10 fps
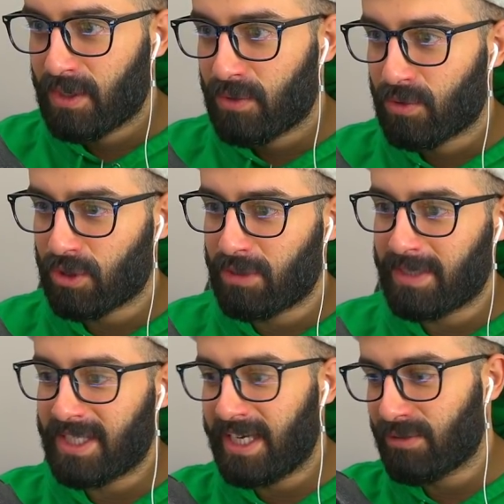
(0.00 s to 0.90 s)
Un'ottima
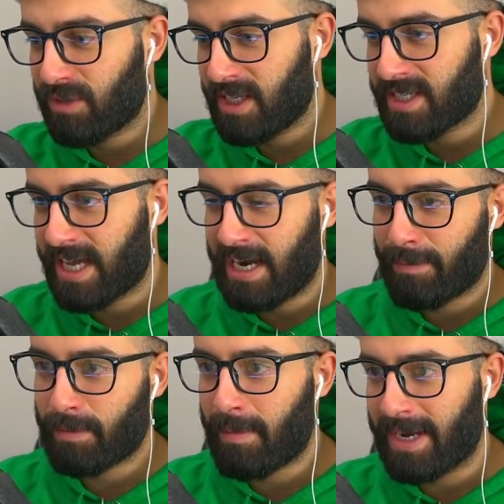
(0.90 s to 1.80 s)
idea è utilizzare la
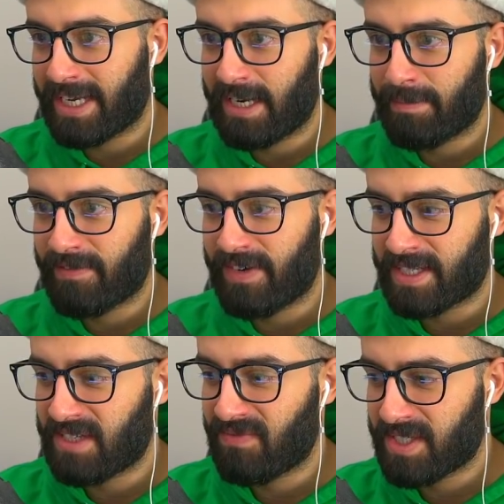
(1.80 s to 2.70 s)
propria macchina per
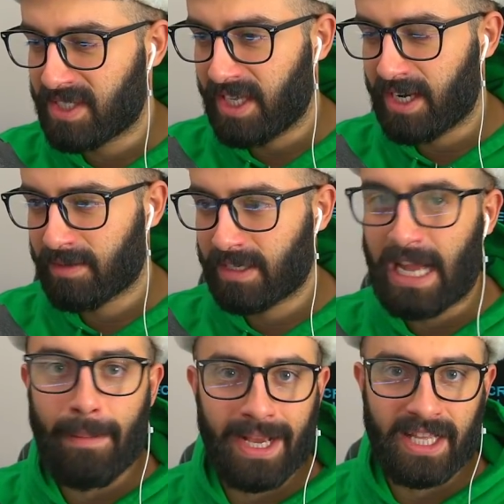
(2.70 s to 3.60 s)
farsi investire,
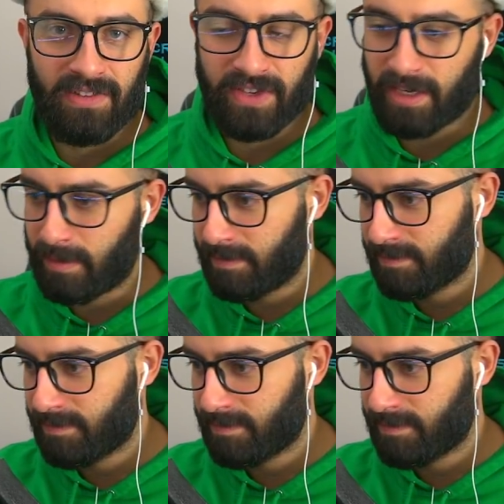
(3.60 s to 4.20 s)
a macchina ferma.